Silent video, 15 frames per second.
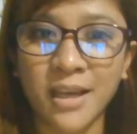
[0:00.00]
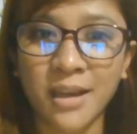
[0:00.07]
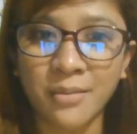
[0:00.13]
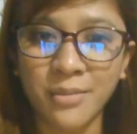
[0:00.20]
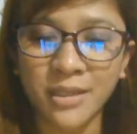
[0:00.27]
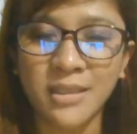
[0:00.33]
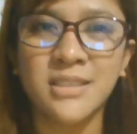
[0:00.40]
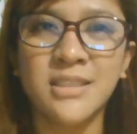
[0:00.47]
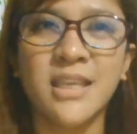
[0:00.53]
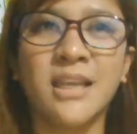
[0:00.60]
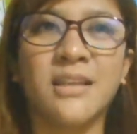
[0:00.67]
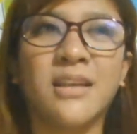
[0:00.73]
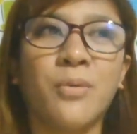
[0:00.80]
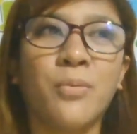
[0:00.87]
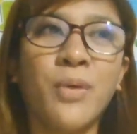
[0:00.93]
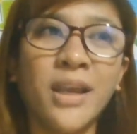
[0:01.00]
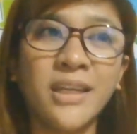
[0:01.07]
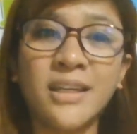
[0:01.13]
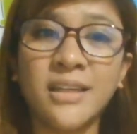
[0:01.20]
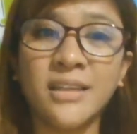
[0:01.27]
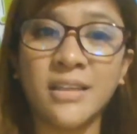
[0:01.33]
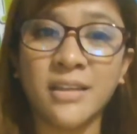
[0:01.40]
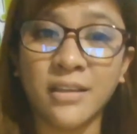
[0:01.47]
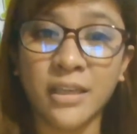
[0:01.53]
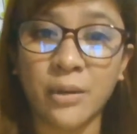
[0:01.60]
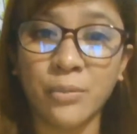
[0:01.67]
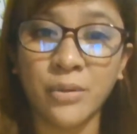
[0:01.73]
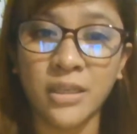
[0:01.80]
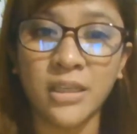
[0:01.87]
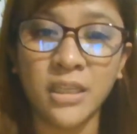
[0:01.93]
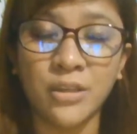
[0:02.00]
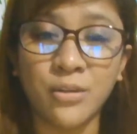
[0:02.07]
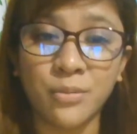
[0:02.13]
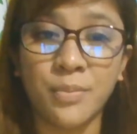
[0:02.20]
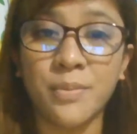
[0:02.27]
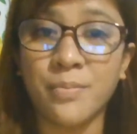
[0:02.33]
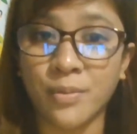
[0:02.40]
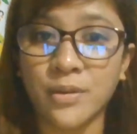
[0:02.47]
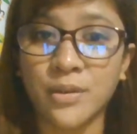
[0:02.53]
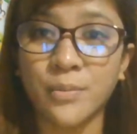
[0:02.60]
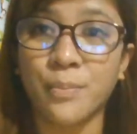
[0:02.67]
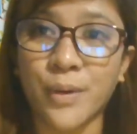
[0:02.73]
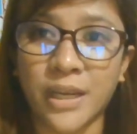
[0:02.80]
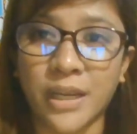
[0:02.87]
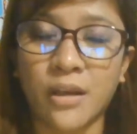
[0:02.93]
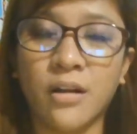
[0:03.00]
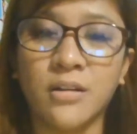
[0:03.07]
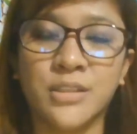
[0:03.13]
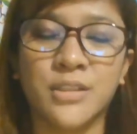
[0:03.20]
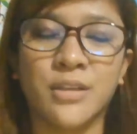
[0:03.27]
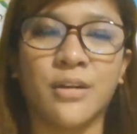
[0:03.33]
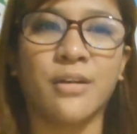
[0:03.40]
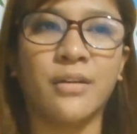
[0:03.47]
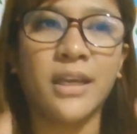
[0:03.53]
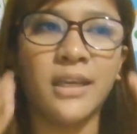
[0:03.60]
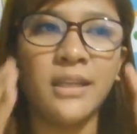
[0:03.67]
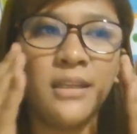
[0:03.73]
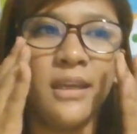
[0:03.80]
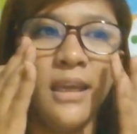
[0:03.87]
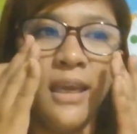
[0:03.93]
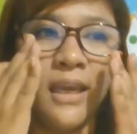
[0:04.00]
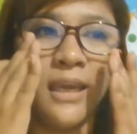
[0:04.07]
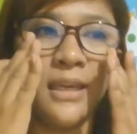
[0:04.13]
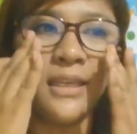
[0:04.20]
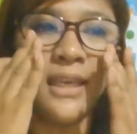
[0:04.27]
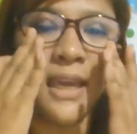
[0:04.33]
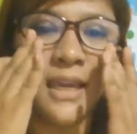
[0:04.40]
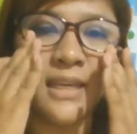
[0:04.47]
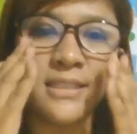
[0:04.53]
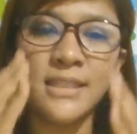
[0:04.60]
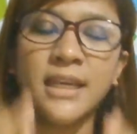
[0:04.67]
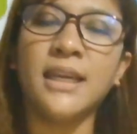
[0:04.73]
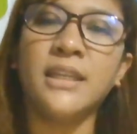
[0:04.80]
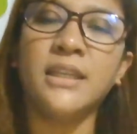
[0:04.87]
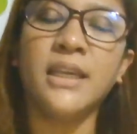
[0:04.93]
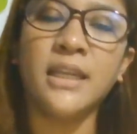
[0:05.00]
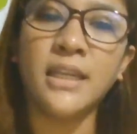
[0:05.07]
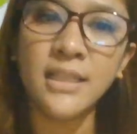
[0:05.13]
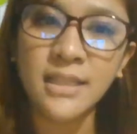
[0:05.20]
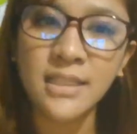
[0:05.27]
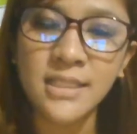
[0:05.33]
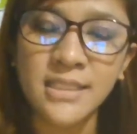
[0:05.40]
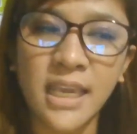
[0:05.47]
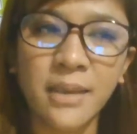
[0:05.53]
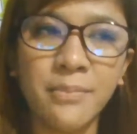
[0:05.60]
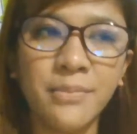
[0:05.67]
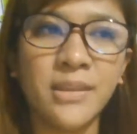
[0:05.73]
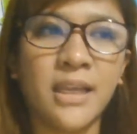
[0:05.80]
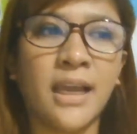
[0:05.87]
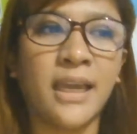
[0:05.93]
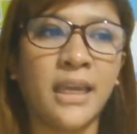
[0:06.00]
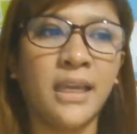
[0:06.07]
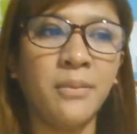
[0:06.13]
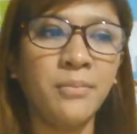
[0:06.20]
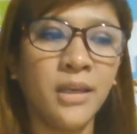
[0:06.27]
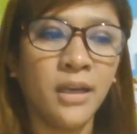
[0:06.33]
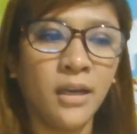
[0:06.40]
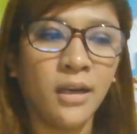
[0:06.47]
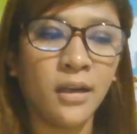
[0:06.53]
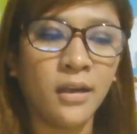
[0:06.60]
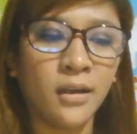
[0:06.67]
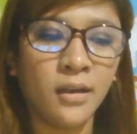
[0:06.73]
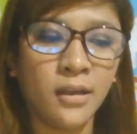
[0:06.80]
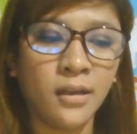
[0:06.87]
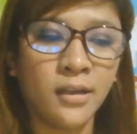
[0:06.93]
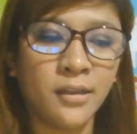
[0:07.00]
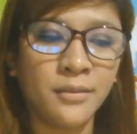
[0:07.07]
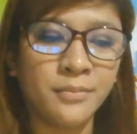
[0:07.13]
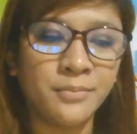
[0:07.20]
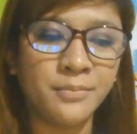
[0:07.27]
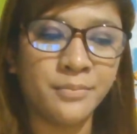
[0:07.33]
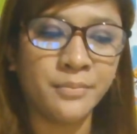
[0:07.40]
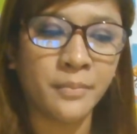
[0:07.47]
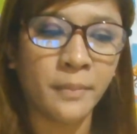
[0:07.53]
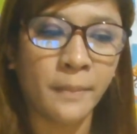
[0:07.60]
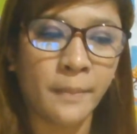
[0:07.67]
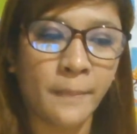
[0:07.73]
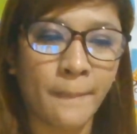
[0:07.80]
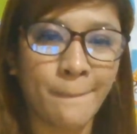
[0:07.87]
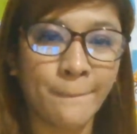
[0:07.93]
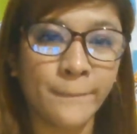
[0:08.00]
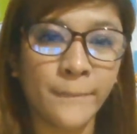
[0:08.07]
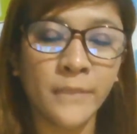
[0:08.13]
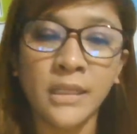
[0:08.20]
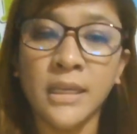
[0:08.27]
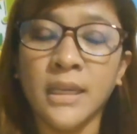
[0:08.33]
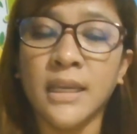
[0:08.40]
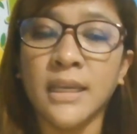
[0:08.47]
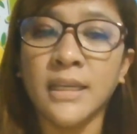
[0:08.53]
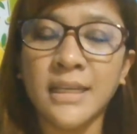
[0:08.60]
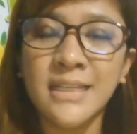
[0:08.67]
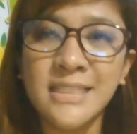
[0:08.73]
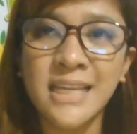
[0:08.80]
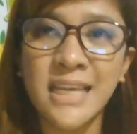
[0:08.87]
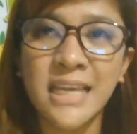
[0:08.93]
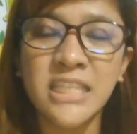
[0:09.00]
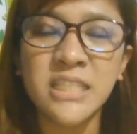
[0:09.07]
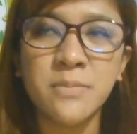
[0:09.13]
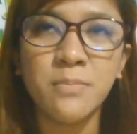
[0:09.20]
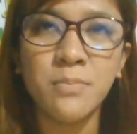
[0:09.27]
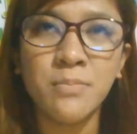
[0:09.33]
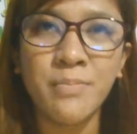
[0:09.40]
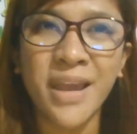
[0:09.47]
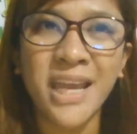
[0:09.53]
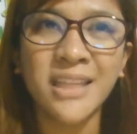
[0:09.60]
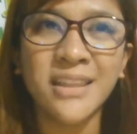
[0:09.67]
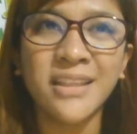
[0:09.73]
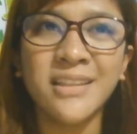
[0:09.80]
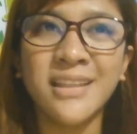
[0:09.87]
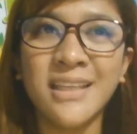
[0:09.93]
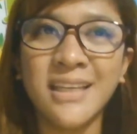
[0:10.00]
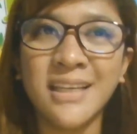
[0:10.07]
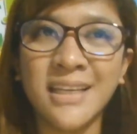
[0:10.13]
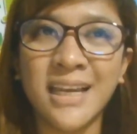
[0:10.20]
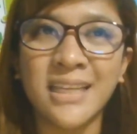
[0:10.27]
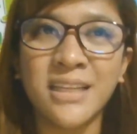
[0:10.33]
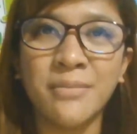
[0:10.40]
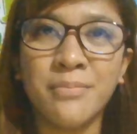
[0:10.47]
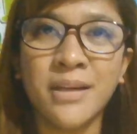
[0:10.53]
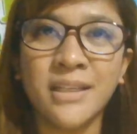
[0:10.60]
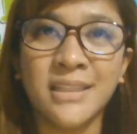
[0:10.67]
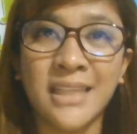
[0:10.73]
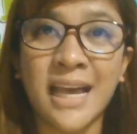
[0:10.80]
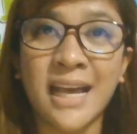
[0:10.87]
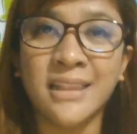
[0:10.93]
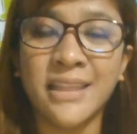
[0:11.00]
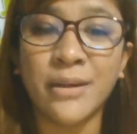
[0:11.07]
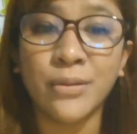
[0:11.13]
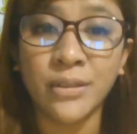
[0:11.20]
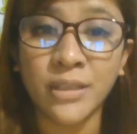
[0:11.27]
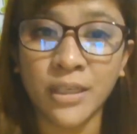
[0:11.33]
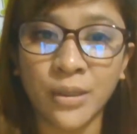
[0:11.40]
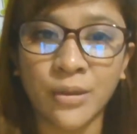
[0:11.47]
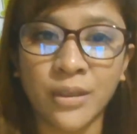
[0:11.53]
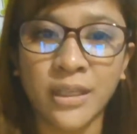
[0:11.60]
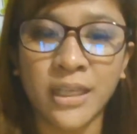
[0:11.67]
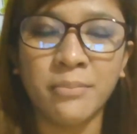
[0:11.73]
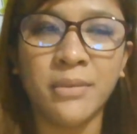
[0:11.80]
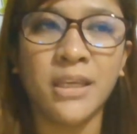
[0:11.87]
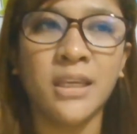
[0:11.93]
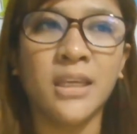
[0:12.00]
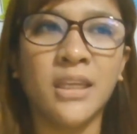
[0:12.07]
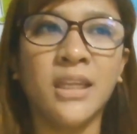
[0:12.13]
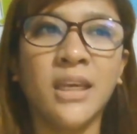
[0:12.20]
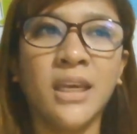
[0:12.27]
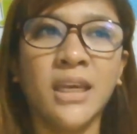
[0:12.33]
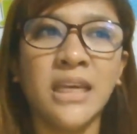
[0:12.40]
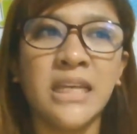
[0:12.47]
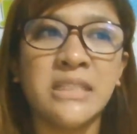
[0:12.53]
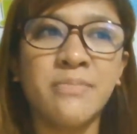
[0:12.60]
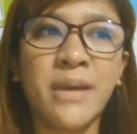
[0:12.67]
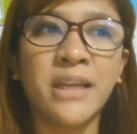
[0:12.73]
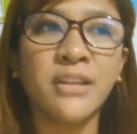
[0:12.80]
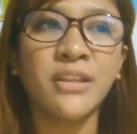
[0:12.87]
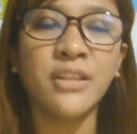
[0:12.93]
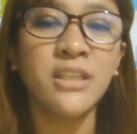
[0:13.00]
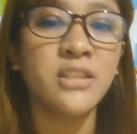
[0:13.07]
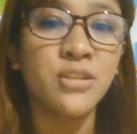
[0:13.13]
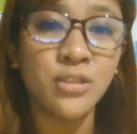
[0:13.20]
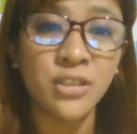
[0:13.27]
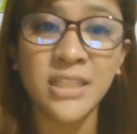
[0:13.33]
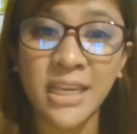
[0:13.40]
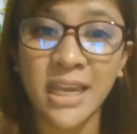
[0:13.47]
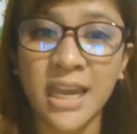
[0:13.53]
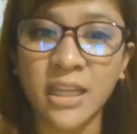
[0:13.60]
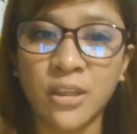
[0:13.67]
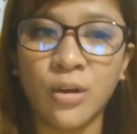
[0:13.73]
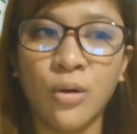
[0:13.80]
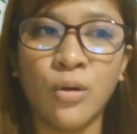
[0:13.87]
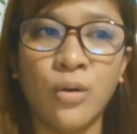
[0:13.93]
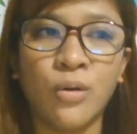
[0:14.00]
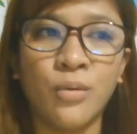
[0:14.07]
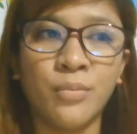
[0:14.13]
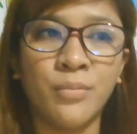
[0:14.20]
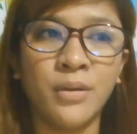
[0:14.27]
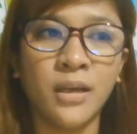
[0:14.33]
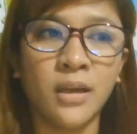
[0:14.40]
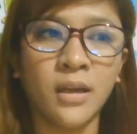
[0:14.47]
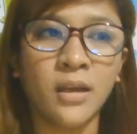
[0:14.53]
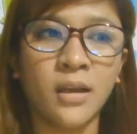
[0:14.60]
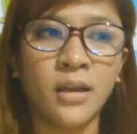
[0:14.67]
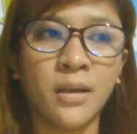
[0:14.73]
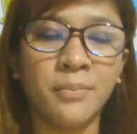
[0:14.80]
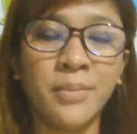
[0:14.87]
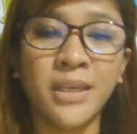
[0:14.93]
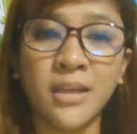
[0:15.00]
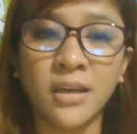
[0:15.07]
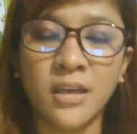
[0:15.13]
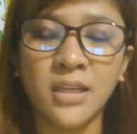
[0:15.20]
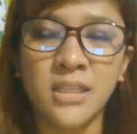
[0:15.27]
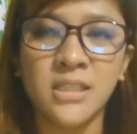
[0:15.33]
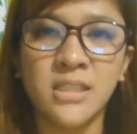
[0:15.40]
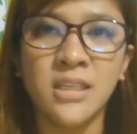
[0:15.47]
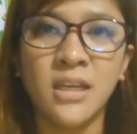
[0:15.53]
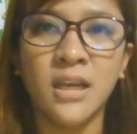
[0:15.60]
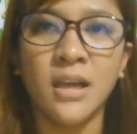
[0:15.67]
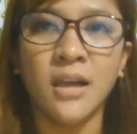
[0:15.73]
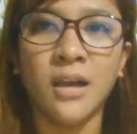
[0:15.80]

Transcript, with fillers: ka, magiging sad ka, why not? Okay, we need to be, to pray also, alright? Yes, and then, at the same time, um, kasi it's better talaga na mag-lockdown ngayon. I mean, it's better just to stay at home uh, because